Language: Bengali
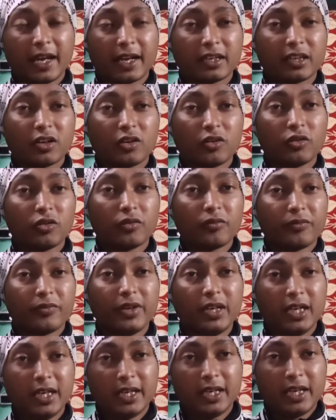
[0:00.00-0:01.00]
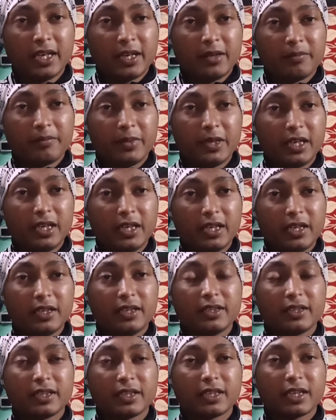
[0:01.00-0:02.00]
একটা হলো পিলি পিলি
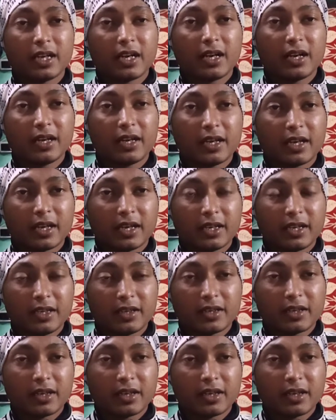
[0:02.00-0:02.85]
যেটা এখানে